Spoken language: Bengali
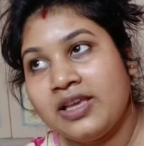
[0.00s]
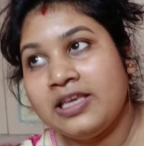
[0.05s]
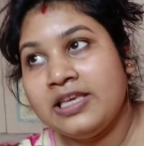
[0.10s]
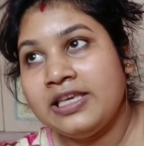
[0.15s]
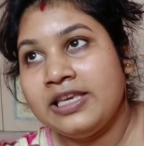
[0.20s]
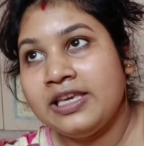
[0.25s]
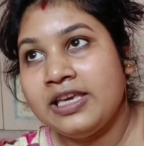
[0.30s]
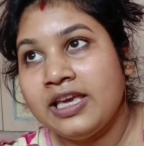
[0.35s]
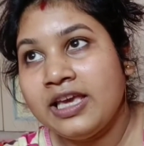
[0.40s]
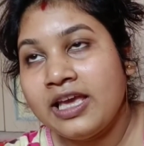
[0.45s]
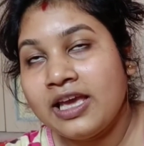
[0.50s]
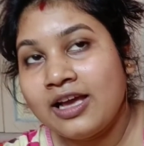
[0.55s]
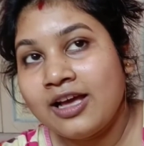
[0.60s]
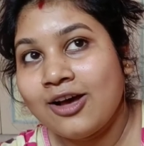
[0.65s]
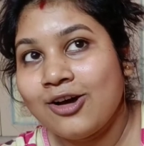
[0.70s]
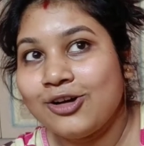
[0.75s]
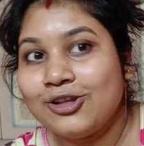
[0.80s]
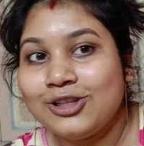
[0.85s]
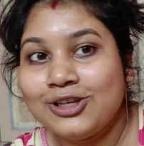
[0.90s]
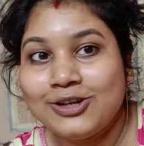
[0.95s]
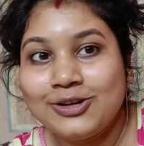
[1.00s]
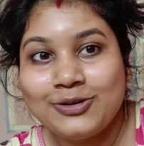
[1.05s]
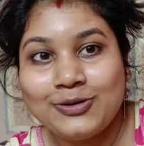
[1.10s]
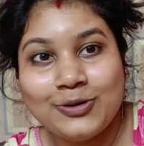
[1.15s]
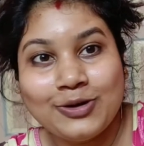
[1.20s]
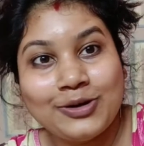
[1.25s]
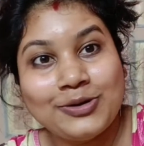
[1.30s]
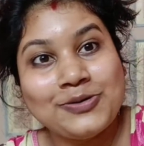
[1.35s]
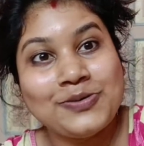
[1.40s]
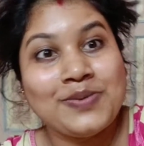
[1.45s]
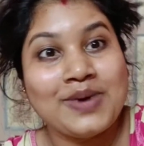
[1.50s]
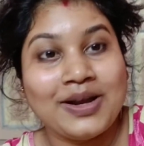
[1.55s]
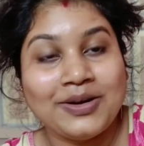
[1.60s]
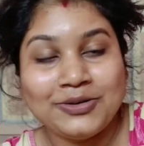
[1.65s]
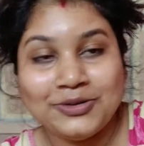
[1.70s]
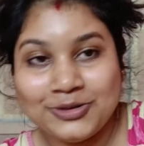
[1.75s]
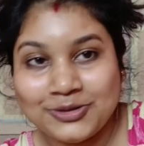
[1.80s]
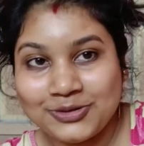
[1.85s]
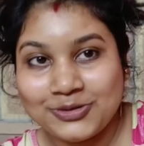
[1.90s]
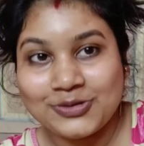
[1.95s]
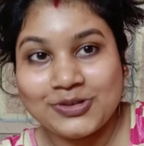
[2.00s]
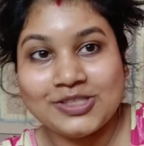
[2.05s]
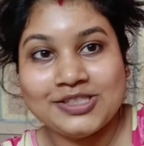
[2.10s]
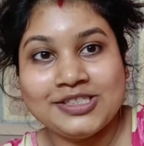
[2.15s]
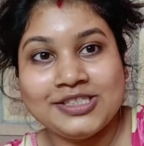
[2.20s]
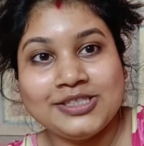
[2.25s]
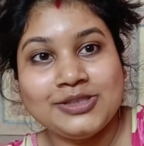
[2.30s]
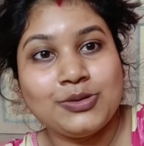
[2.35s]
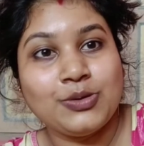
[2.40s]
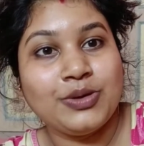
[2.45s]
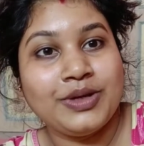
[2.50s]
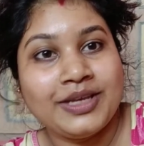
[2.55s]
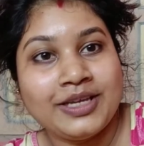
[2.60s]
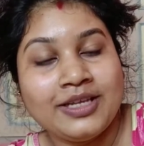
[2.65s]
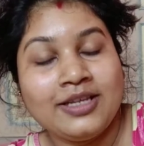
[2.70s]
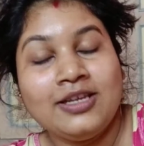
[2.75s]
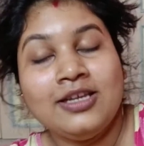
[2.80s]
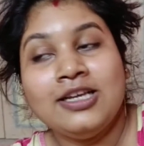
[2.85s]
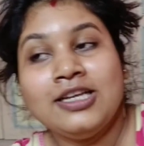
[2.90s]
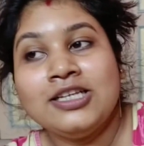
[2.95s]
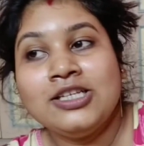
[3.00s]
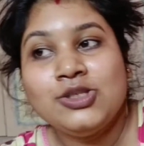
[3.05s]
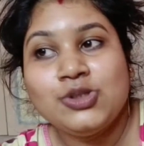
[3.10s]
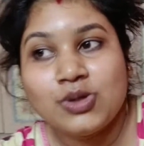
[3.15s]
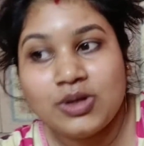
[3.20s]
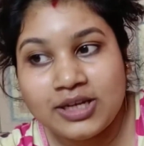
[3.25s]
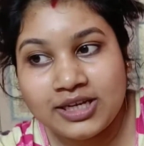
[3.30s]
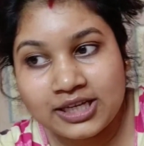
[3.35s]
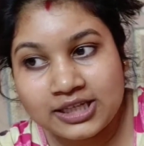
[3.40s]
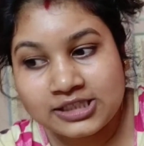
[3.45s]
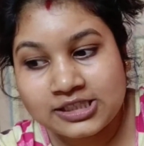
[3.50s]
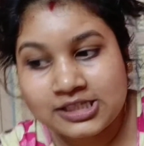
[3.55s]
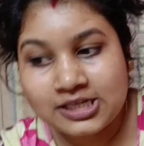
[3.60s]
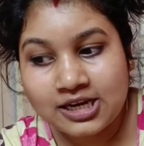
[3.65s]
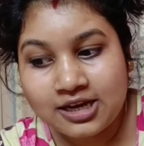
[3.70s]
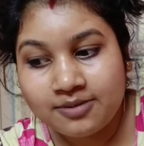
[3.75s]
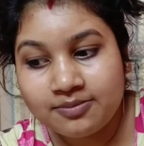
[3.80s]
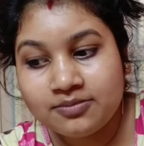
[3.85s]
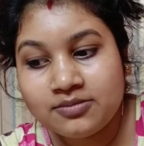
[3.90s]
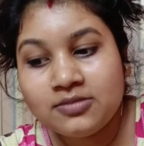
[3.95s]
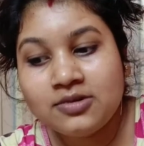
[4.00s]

গিয়ে খাওয়া দাওয়া করে খুব আনন্দ করেছি করে চলে আসলাম